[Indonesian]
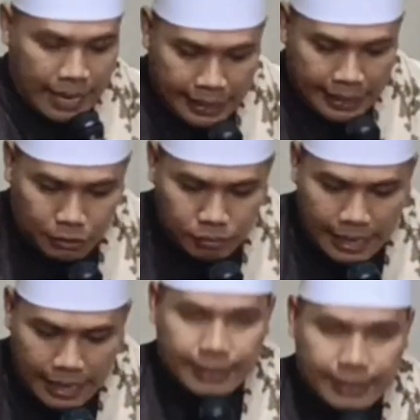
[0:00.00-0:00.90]
itu
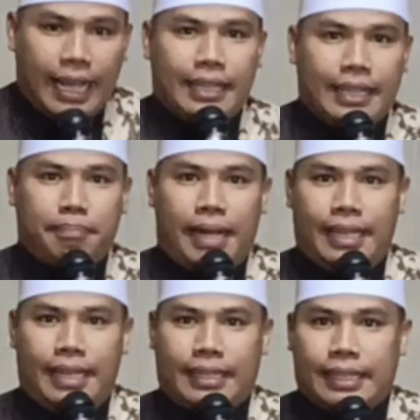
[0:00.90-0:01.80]
nasihat
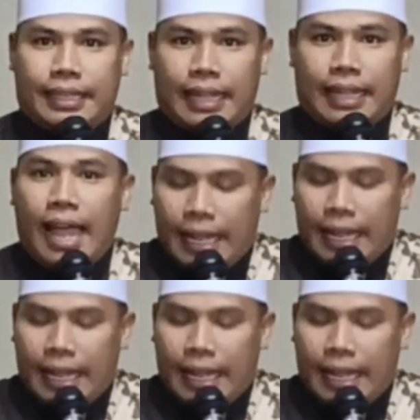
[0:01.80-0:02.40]
bagi kita